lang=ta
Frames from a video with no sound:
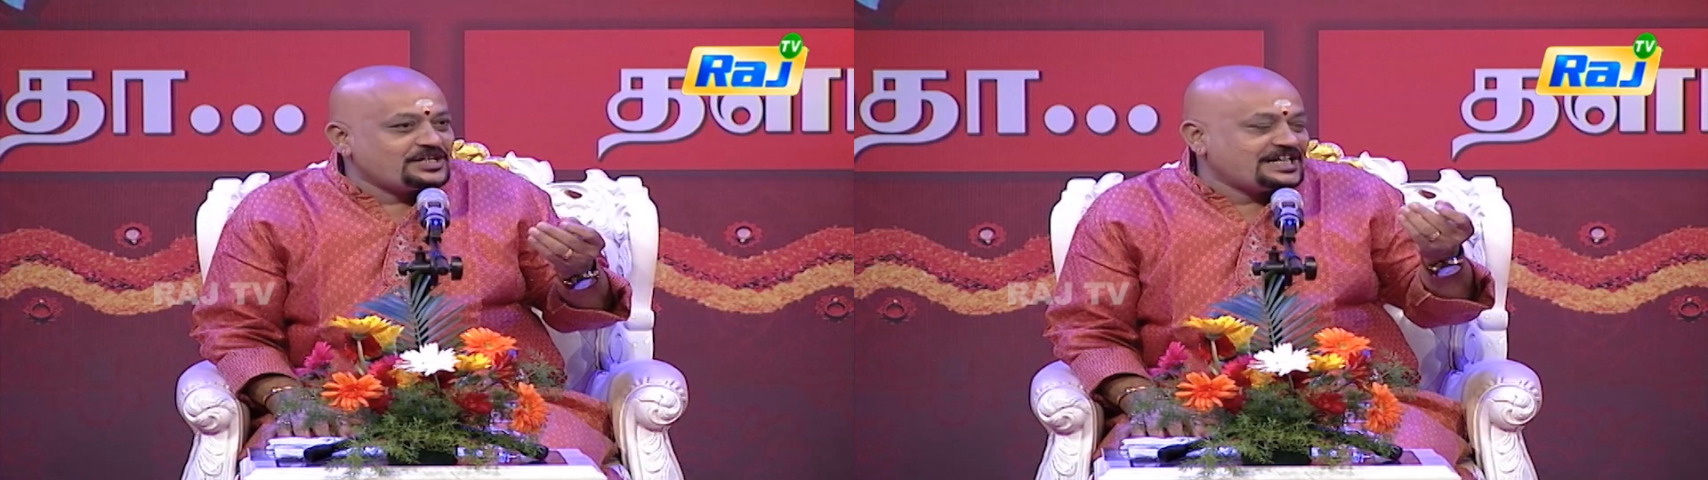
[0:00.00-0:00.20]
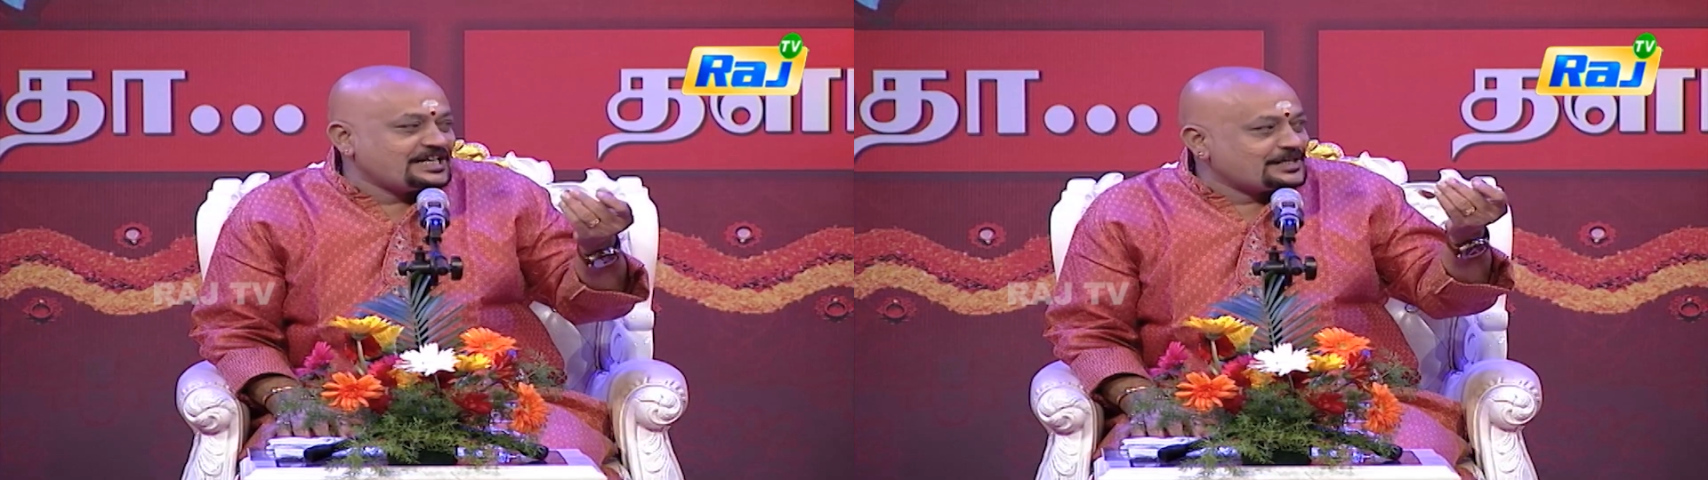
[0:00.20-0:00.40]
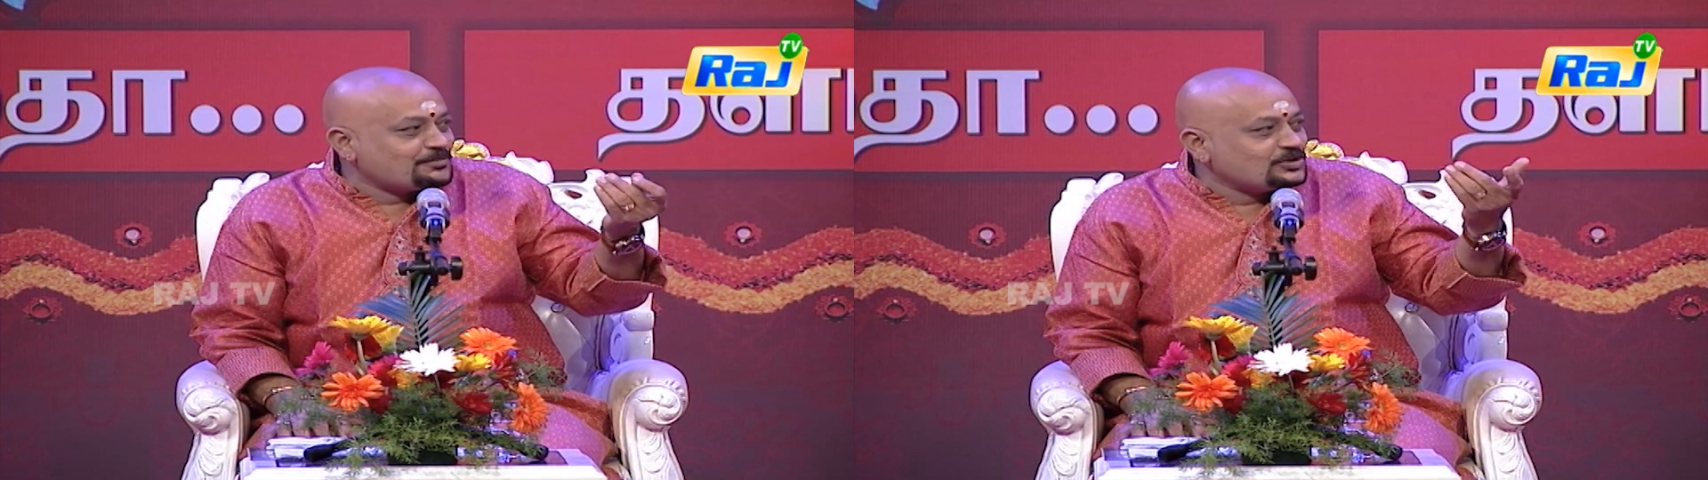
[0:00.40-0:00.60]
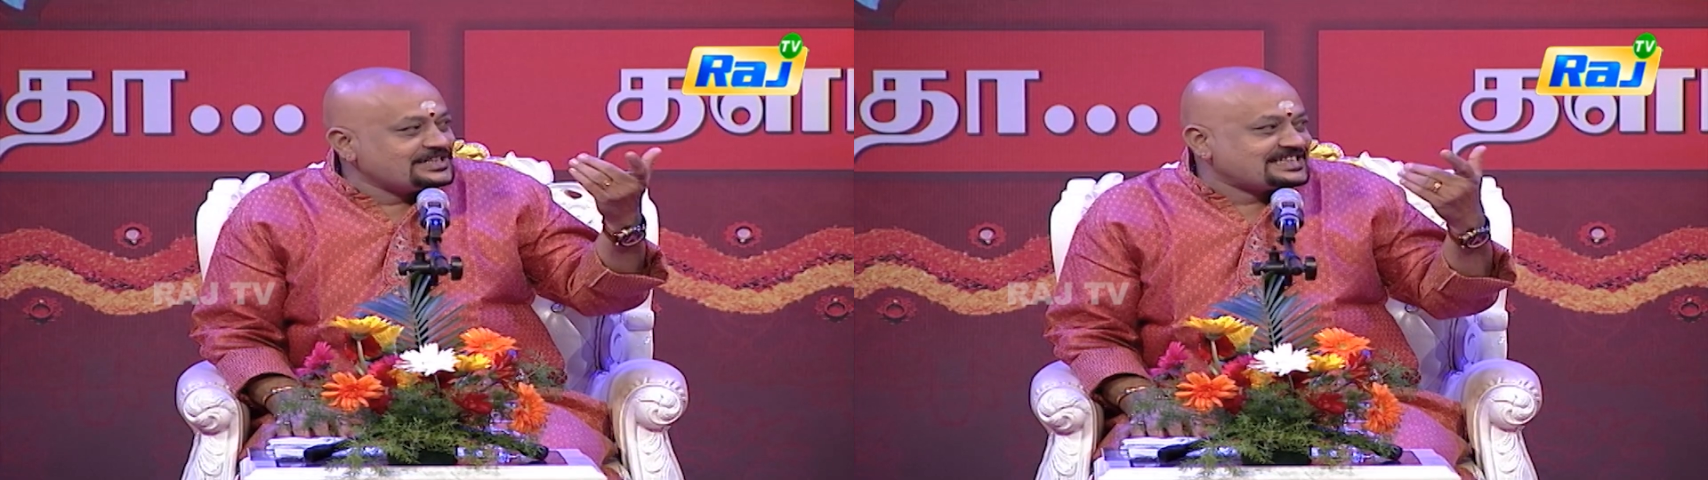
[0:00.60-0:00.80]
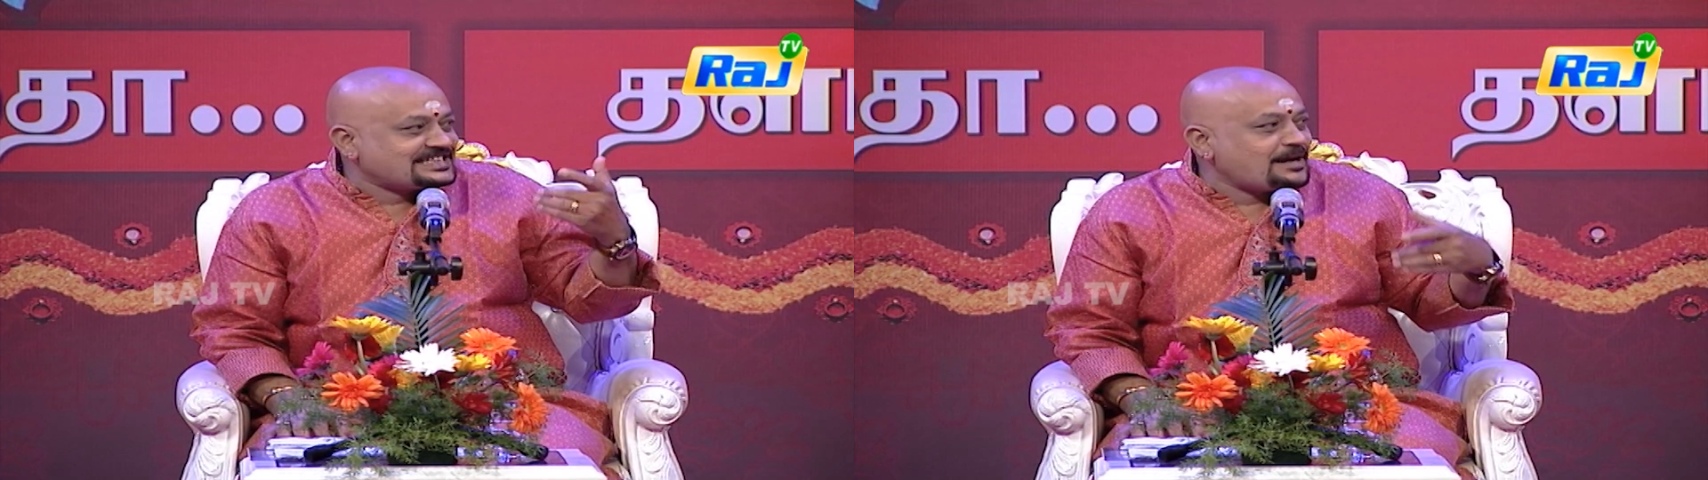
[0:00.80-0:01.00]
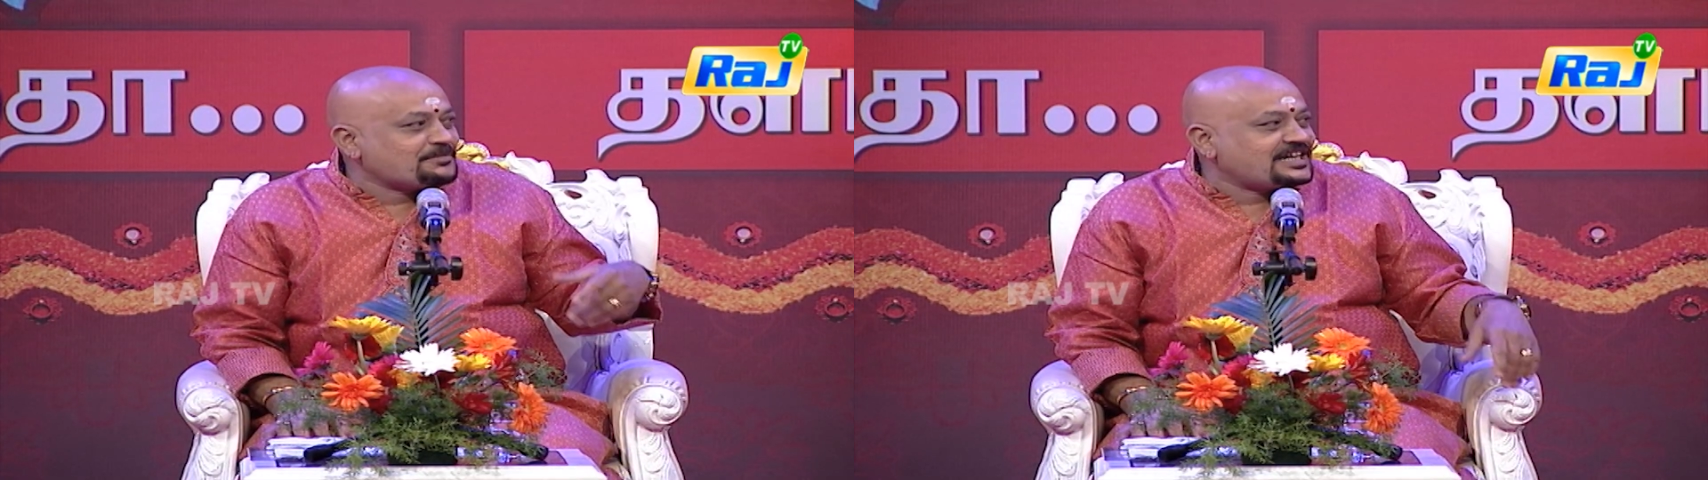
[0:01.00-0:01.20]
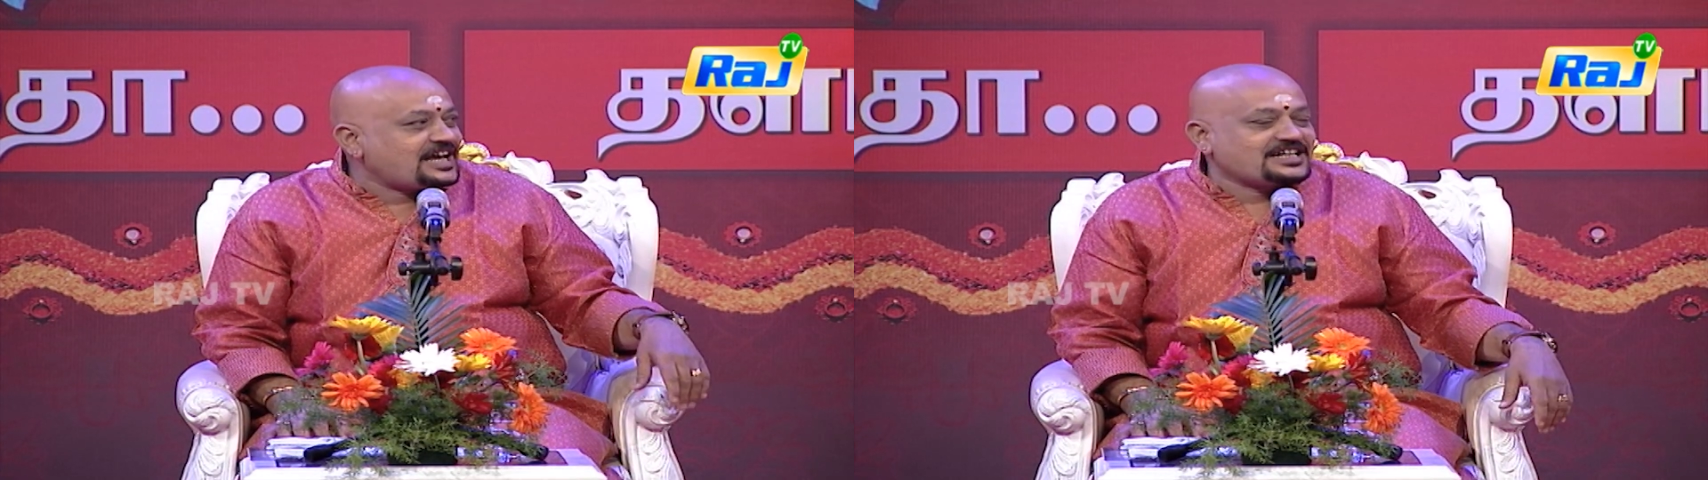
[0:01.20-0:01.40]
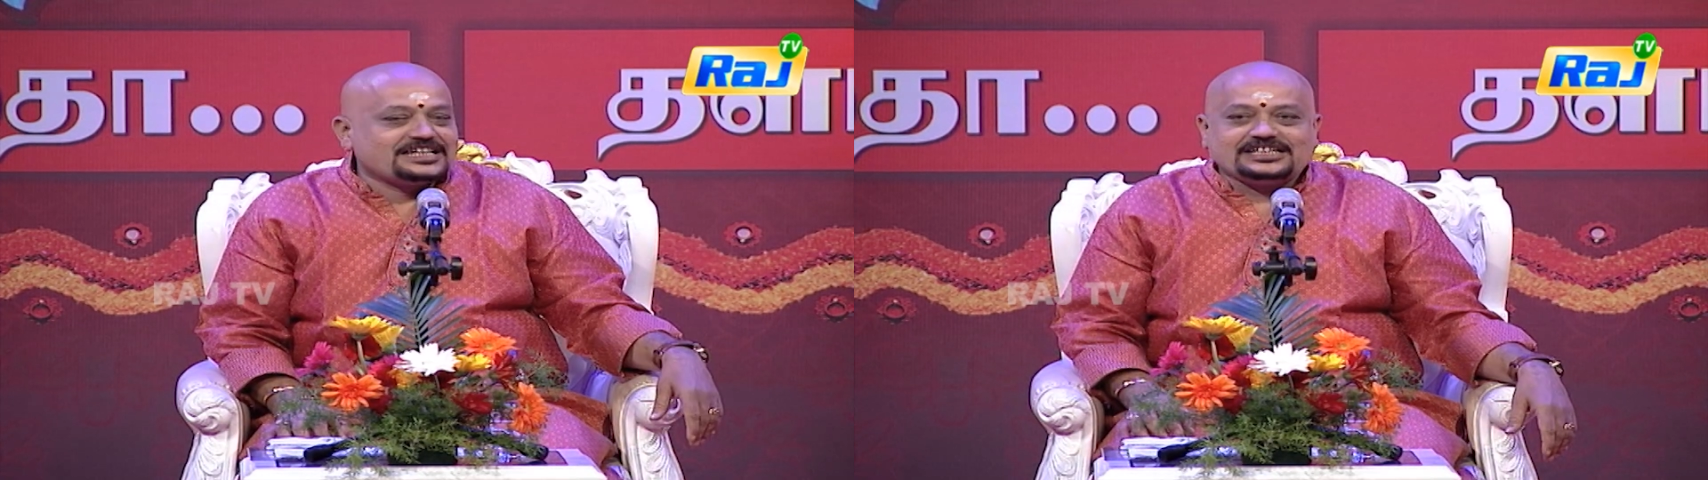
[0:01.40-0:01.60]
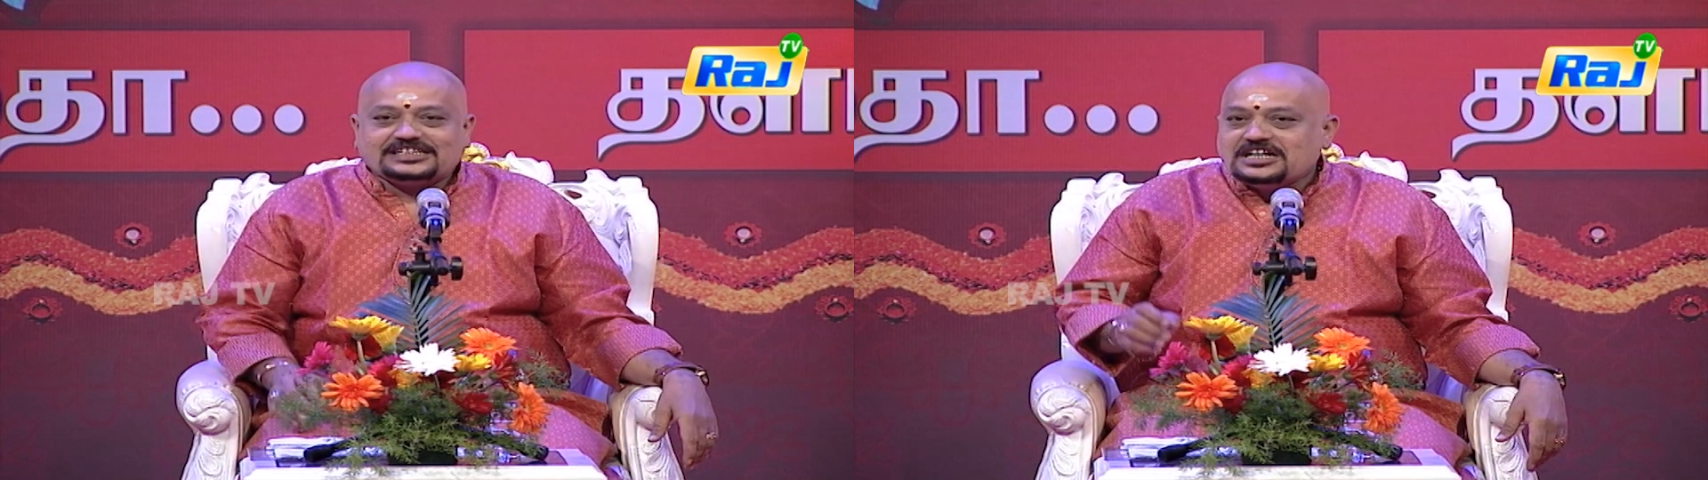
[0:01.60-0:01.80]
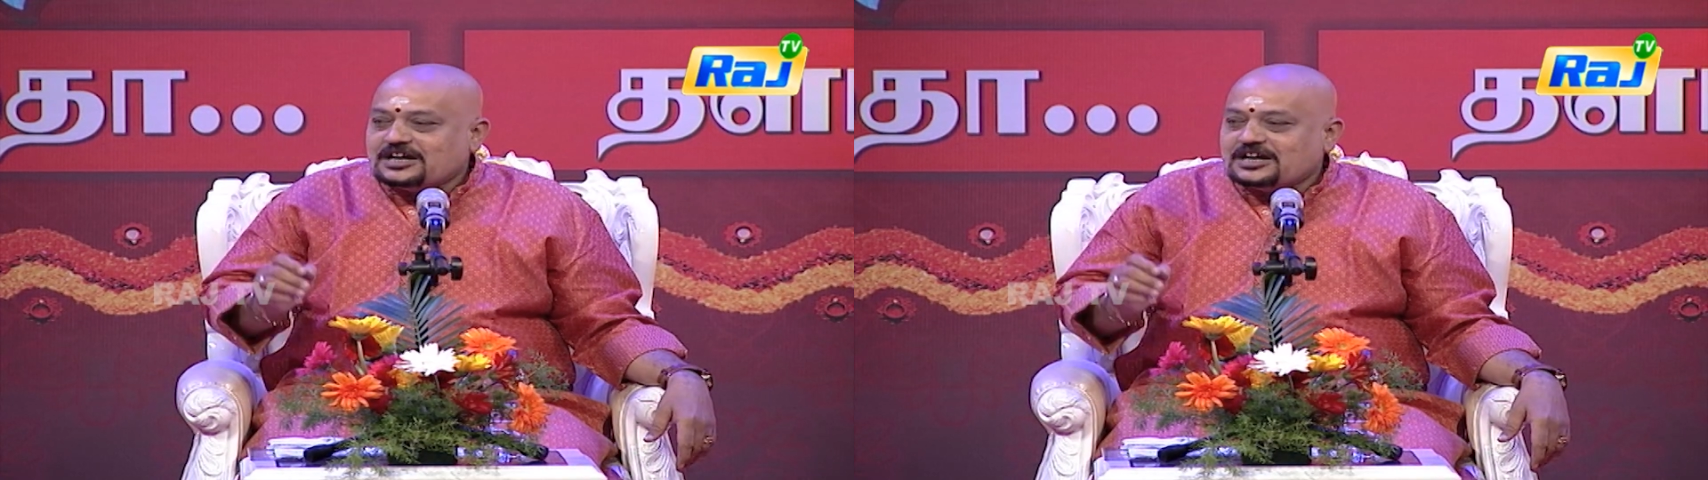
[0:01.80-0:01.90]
இருக்கின்ற போது இஸ்லாமியனாக இரு